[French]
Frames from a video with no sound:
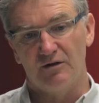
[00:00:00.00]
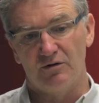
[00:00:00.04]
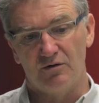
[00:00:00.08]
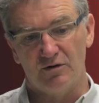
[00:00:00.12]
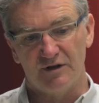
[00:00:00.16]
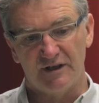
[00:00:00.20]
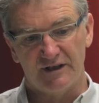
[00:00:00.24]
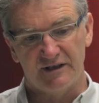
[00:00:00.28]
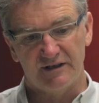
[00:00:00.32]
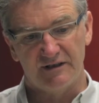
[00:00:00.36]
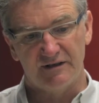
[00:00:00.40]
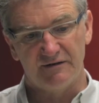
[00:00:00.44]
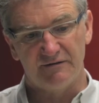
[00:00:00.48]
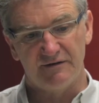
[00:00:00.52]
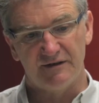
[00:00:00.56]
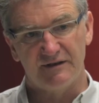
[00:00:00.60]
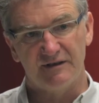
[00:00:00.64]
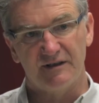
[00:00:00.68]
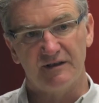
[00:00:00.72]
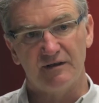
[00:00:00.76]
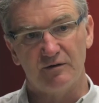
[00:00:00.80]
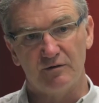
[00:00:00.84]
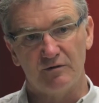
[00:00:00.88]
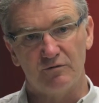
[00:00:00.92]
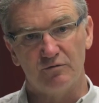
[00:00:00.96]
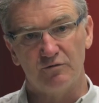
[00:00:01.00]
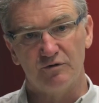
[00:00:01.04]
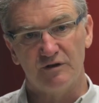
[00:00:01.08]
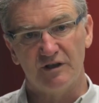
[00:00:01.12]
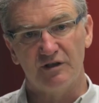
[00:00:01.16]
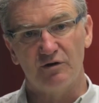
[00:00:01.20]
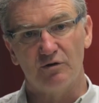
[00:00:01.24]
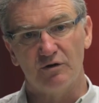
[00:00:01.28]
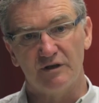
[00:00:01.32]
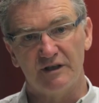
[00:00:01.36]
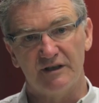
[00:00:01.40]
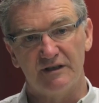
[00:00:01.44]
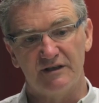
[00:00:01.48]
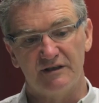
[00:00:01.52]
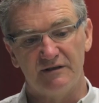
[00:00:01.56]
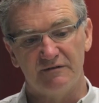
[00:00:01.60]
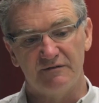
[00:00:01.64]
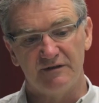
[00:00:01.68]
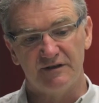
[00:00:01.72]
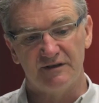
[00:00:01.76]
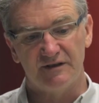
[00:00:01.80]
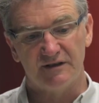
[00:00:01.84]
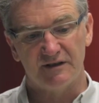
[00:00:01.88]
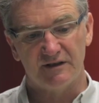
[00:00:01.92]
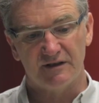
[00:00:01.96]
collectivités ou des
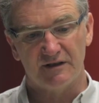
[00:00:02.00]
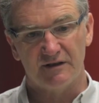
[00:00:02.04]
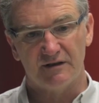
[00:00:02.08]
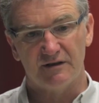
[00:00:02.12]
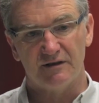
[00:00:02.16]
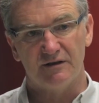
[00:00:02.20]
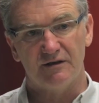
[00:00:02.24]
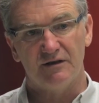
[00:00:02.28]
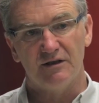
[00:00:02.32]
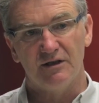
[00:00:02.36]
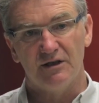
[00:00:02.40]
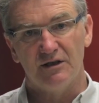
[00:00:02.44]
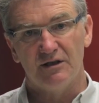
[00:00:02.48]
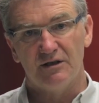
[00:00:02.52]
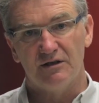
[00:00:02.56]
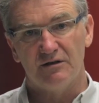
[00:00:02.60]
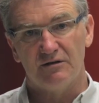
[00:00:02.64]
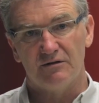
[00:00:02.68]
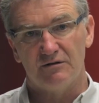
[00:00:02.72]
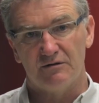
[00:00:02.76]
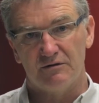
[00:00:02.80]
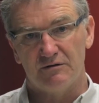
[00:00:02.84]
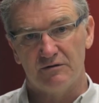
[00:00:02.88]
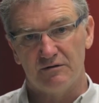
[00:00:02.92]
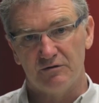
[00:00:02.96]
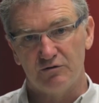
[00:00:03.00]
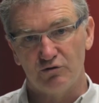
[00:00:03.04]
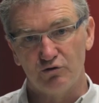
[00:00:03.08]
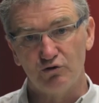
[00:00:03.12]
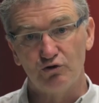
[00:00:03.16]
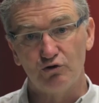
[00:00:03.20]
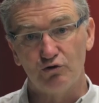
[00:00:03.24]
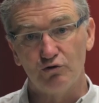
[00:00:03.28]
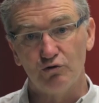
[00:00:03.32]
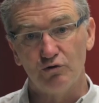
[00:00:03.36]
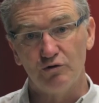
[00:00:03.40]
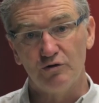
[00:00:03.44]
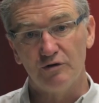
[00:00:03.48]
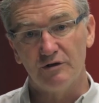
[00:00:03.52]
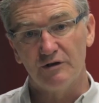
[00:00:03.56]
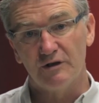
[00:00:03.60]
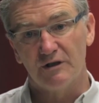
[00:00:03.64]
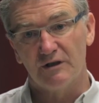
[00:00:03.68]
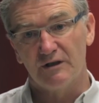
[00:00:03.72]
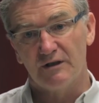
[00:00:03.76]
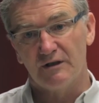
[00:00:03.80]
collectivités euh, euh, du Sud.